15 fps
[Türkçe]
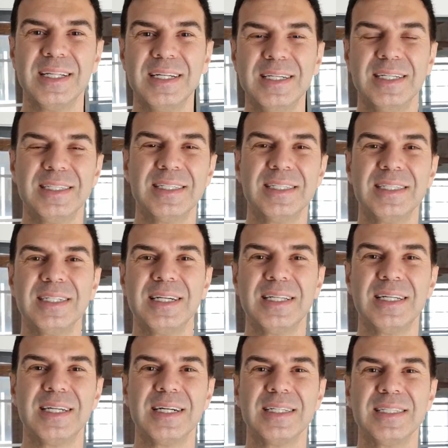şeyler eskisi
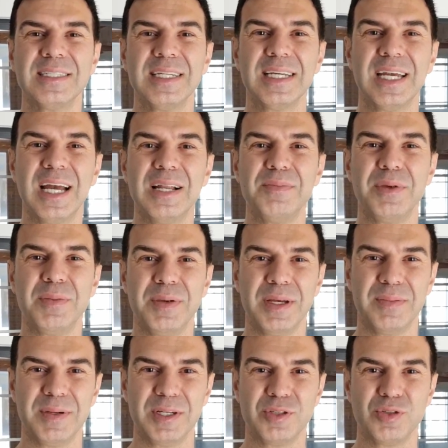kadar aklınıza
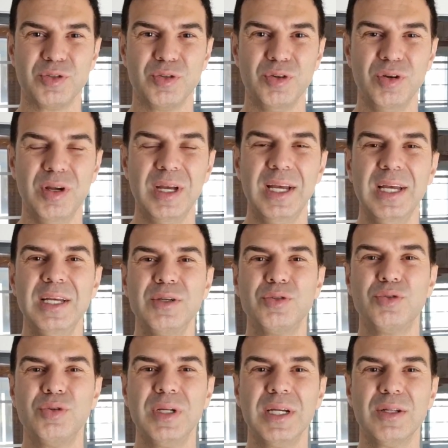gelmemeye başlıyor.
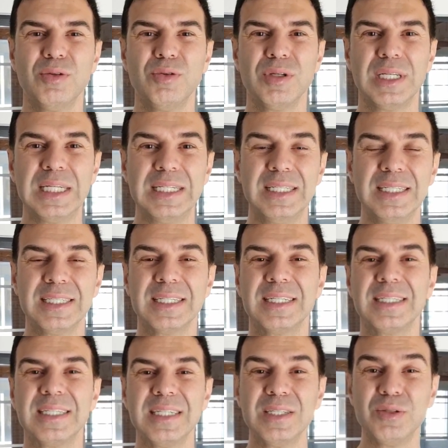Sürekli o girdiğiniz
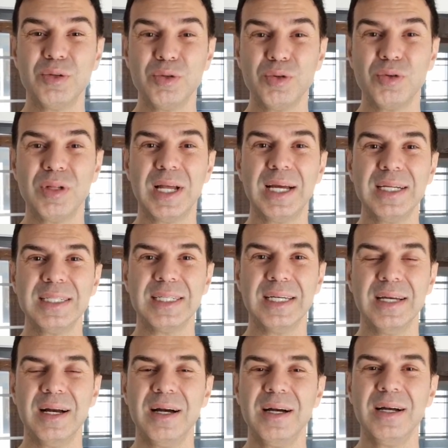kısır döngüler
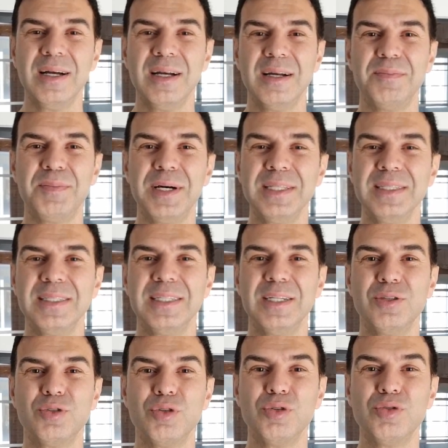de aa pat
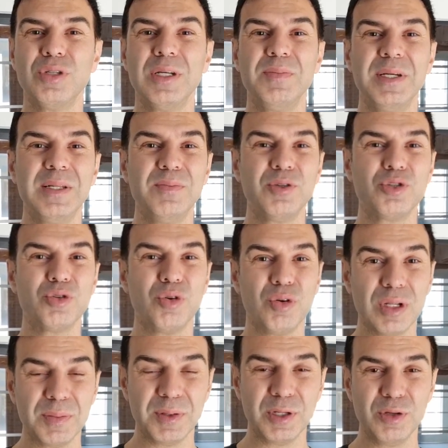diye çözülebilmiş
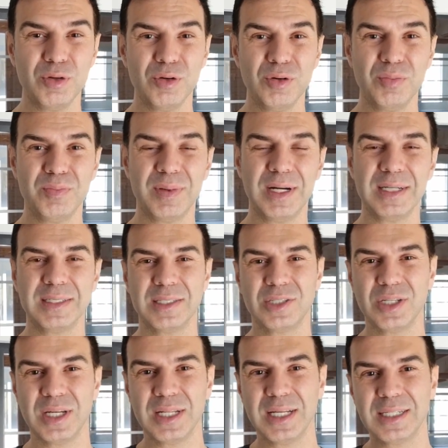olabiliyor bazı
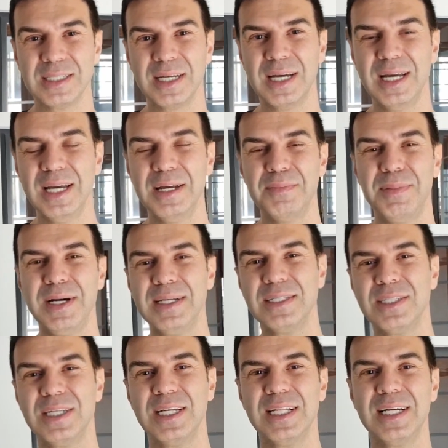şeyler.
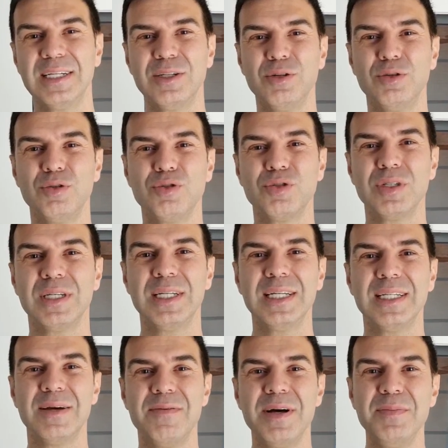Bazı şeylerde yolculuk
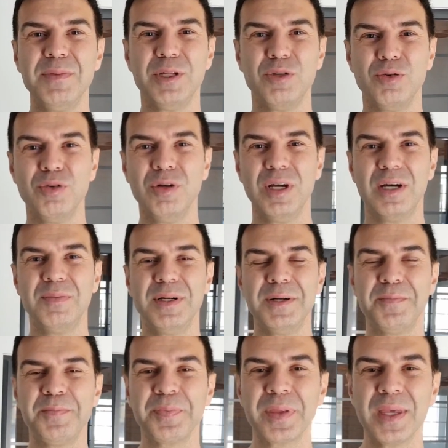yine devam ediyor
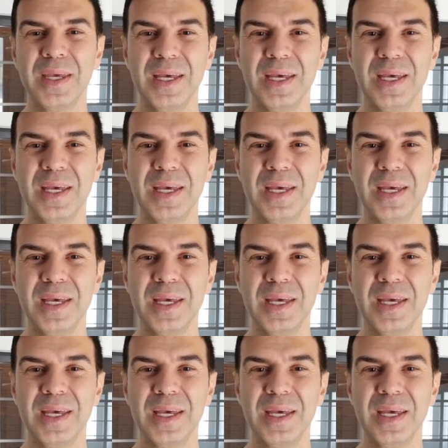ama